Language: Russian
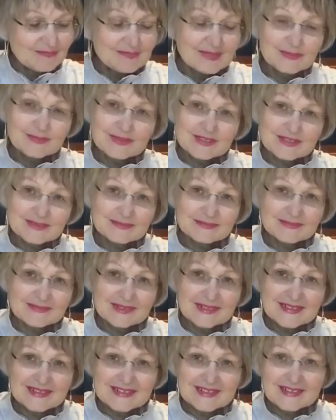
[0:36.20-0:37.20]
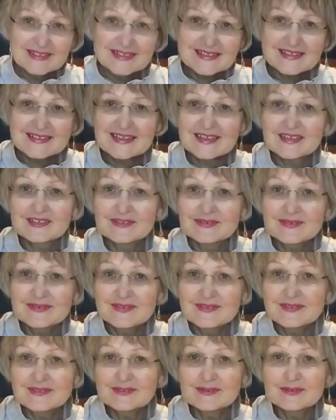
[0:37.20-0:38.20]
Мы будем делать
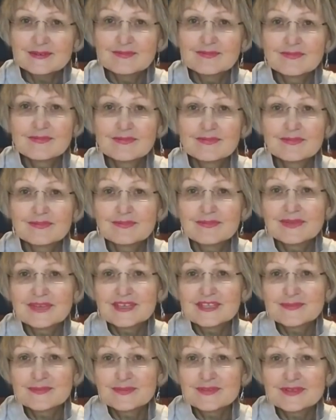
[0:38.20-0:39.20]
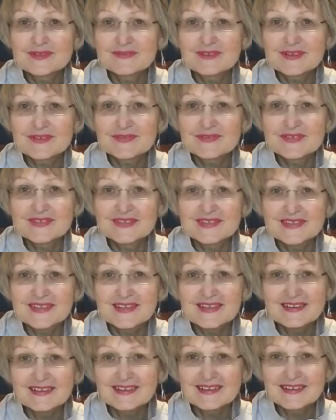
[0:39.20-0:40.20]
диагностику, использовать
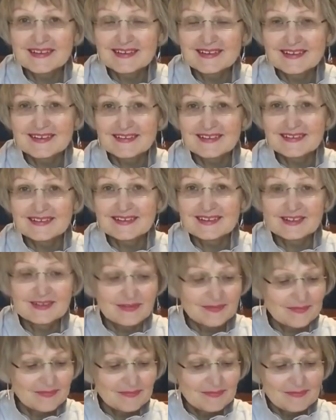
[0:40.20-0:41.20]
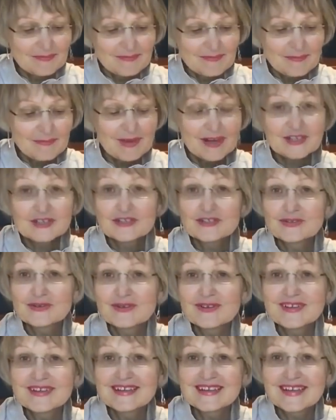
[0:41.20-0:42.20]
все карты
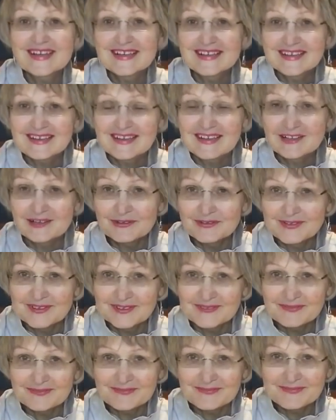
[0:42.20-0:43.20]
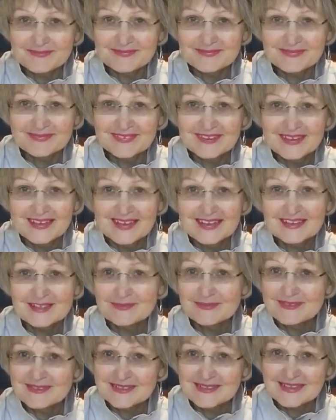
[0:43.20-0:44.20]
большой игральной колоды.
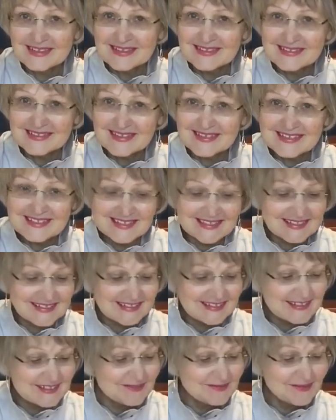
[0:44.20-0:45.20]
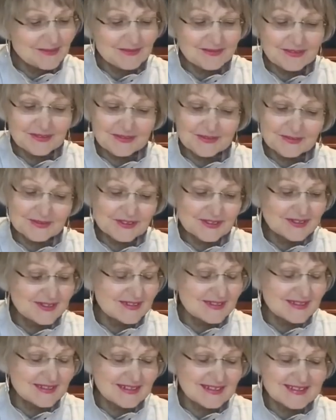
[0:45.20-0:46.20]
Это будет цыганский расклад, развернутый, очень
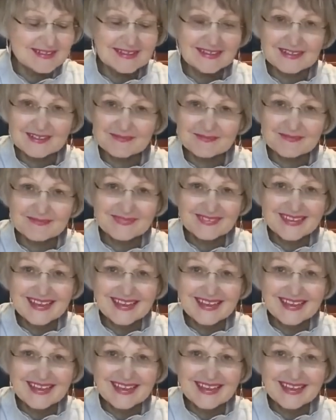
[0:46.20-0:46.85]
интересный.